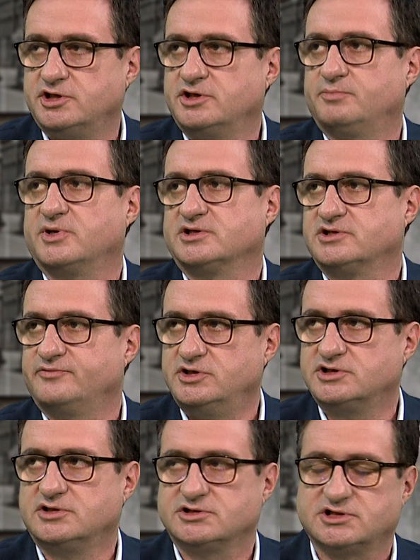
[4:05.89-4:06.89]
kiedy
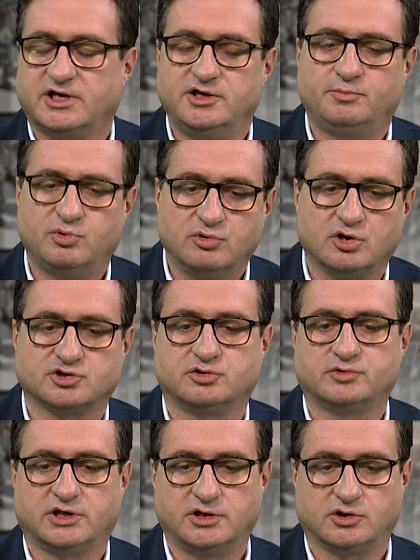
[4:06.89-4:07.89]
pracownicy dostali
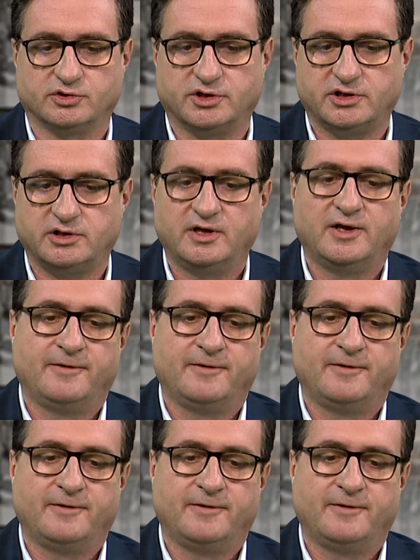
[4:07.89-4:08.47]
półroczną nagrodę.